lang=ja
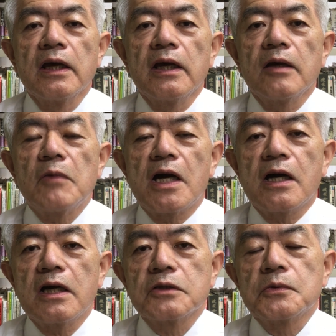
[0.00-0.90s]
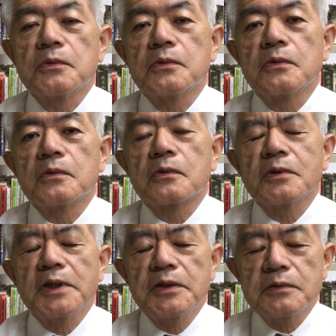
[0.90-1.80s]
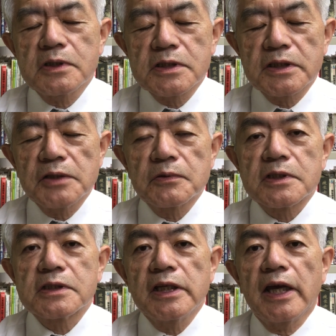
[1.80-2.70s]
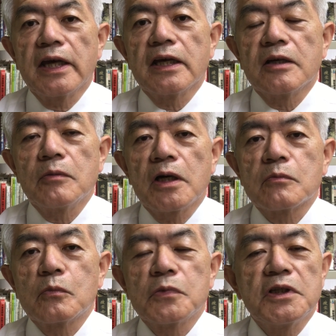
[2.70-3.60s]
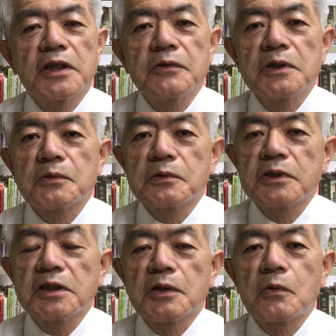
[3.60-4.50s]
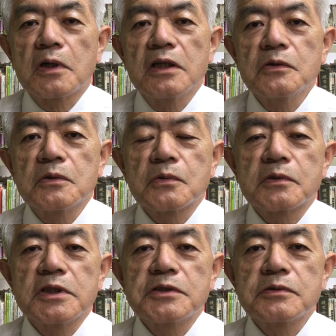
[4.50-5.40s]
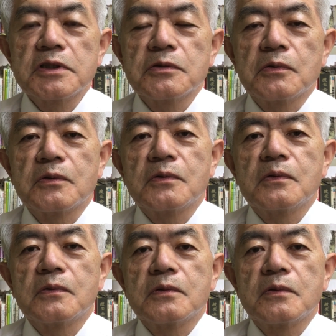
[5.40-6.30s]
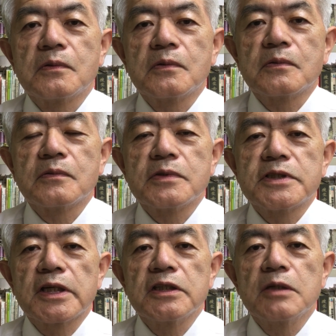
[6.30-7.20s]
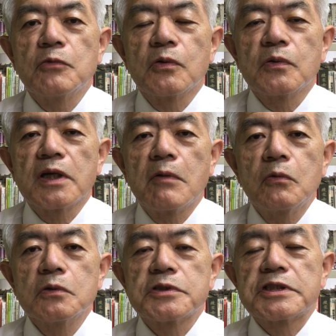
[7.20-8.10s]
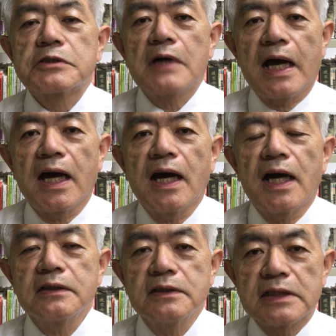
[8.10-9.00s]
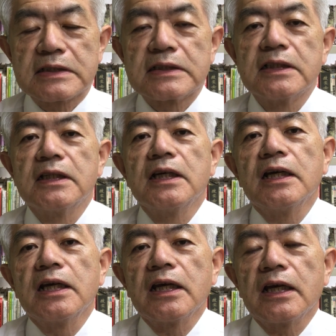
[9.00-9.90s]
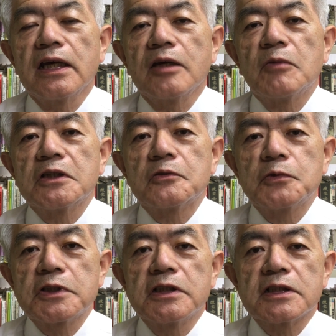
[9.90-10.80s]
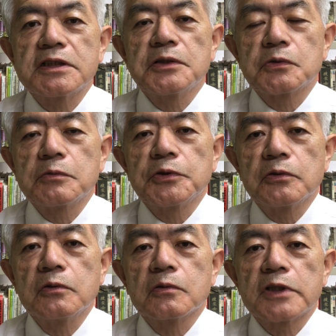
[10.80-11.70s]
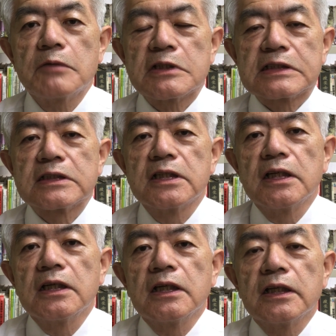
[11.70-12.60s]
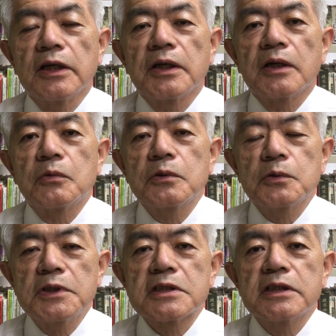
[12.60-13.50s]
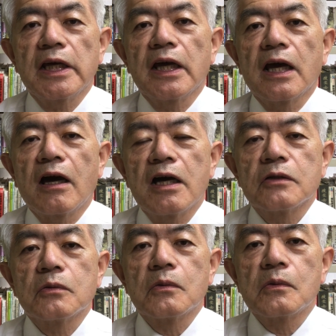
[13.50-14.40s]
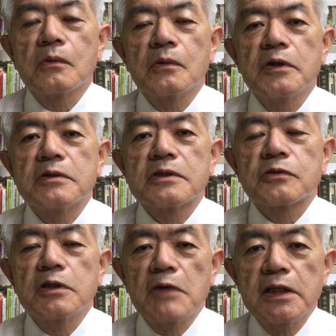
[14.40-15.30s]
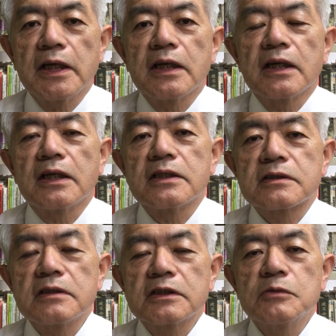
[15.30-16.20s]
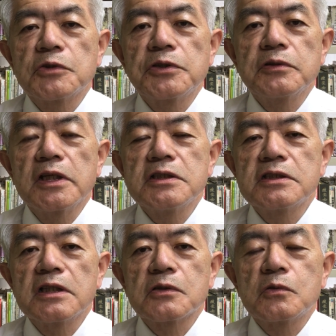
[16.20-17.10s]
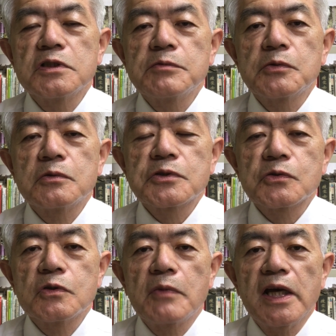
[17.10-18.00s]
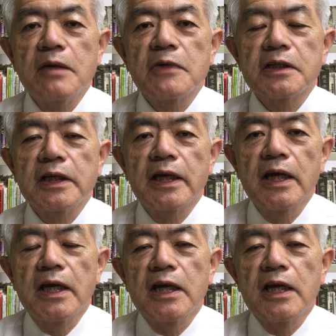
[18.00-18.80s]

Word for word: えー、まあ、あのこんなような事件をですね、まあ、似たようなことっていうのは他の特定失踪者の事件でも山ほど実はあるんです、えー、まだ表に出してないこともいろいろございますで本当にですねあのそれまで少なくとも9.17小泉包丁の前まで